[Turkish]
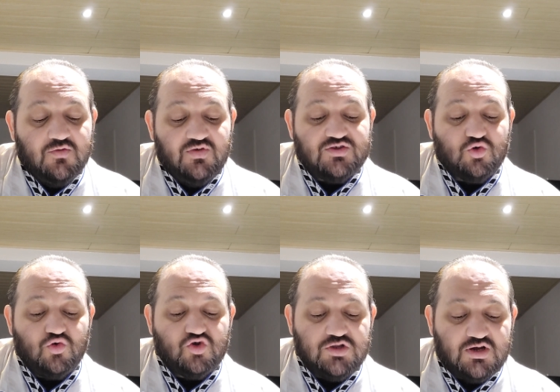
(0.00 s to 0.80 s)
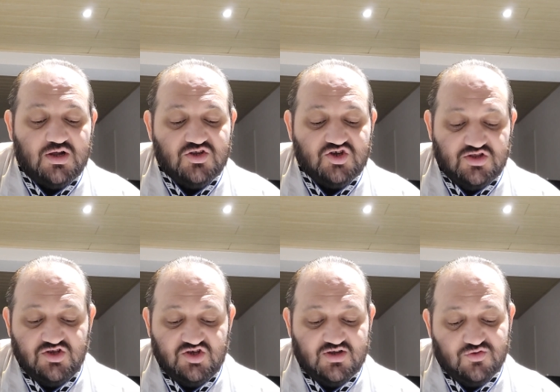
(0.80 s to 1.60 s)
ve sonuçları
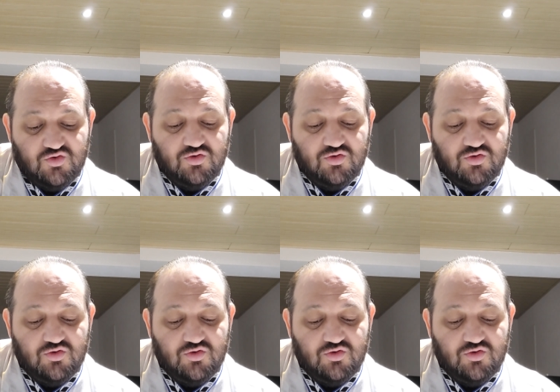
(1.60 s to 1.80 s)
açıklayacağız.